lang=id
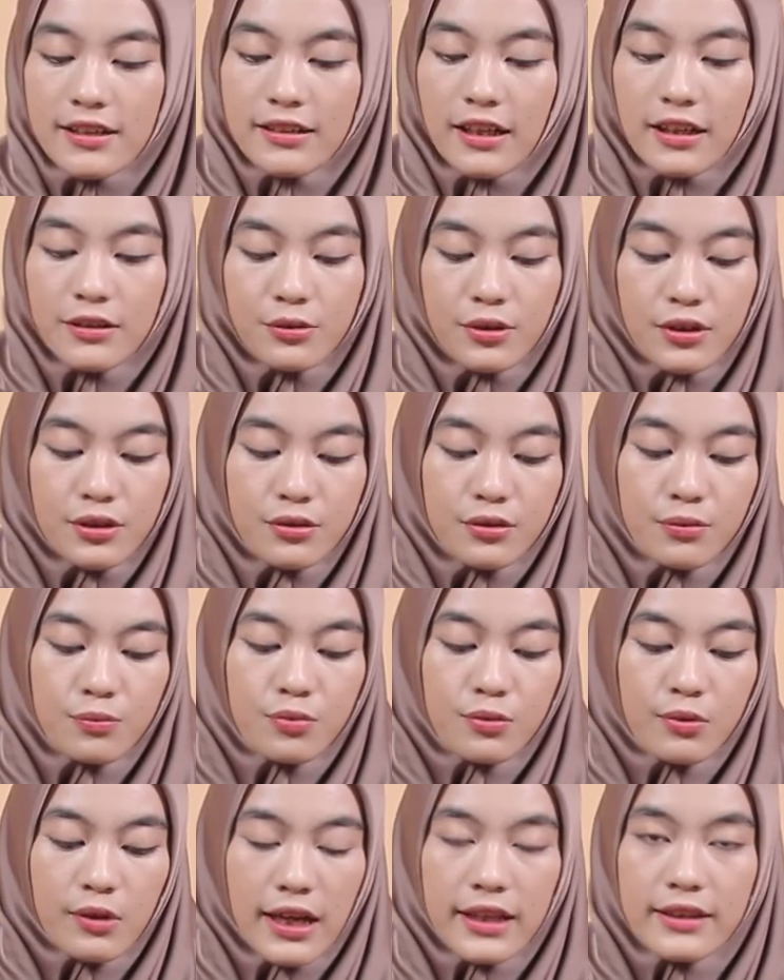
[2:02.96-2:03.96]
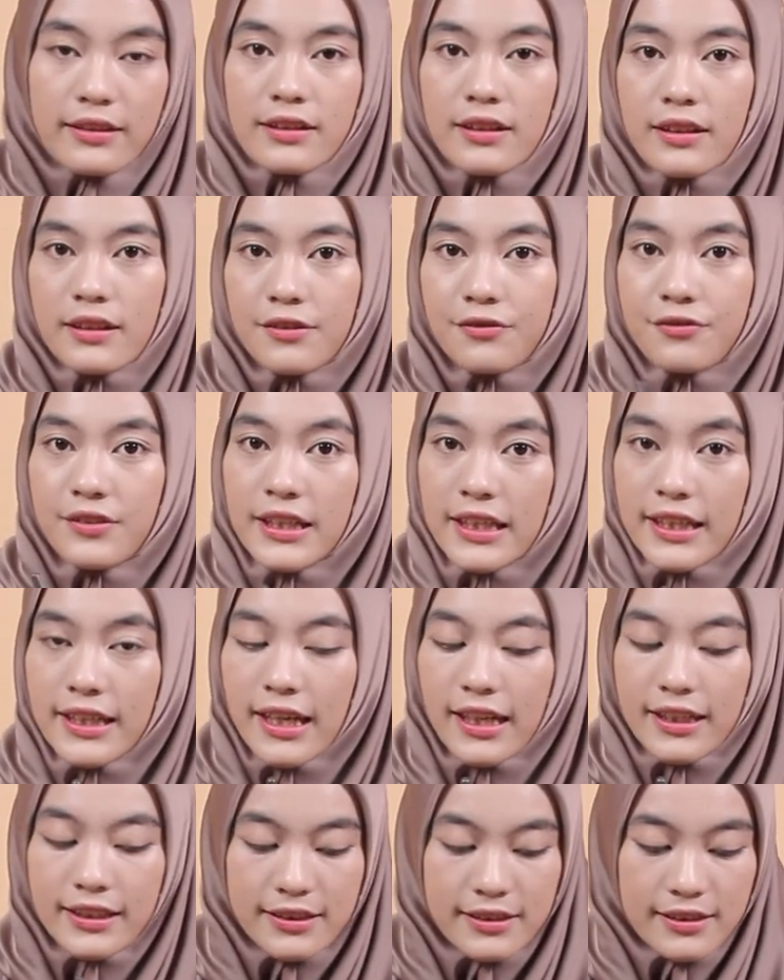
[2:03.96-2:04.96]
yang satu itu buat ngefilling
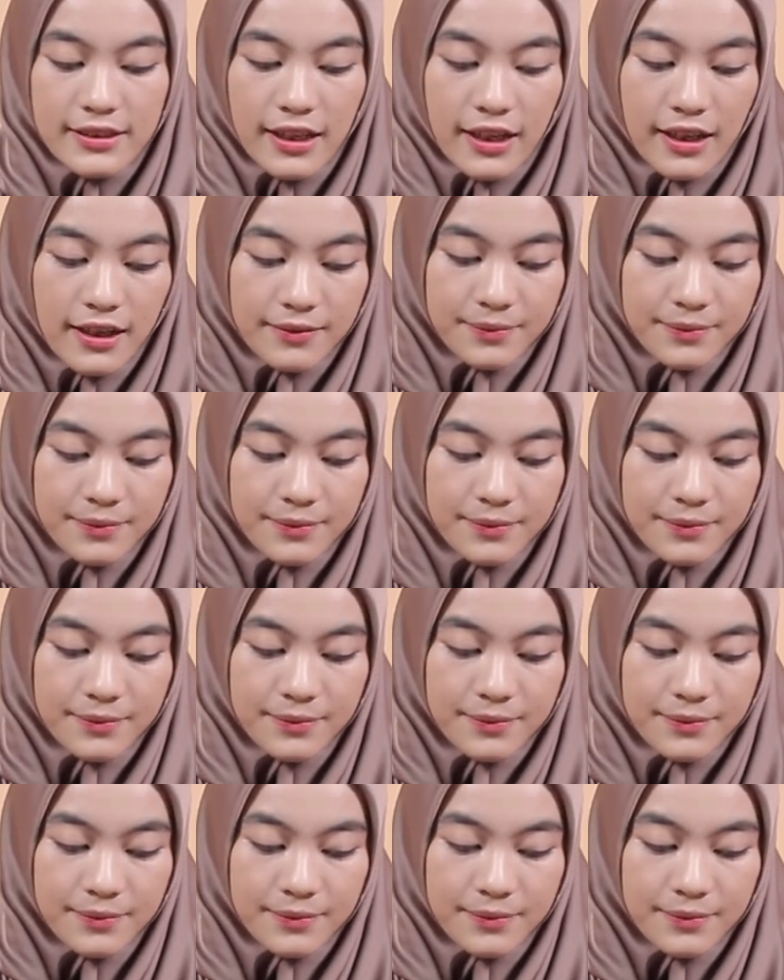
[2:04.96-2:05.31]
alisnya.